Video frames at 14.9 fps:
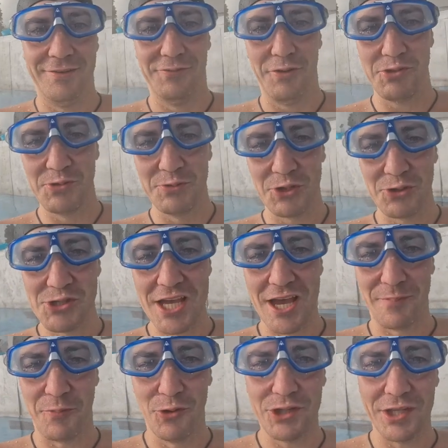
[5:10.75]
В общем,
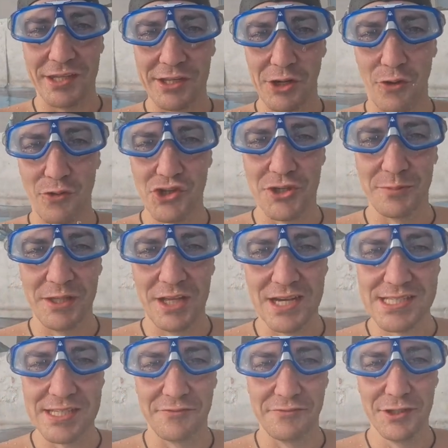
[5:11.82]
друзья, по тренировочным
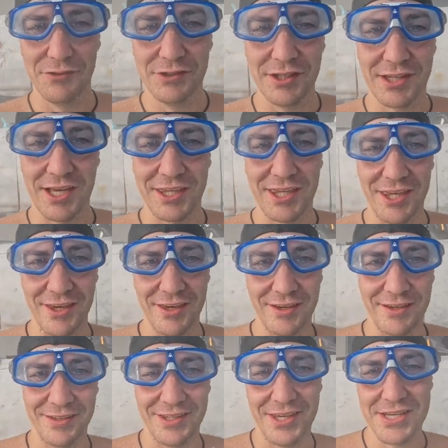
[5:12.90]
ластам выводы такие.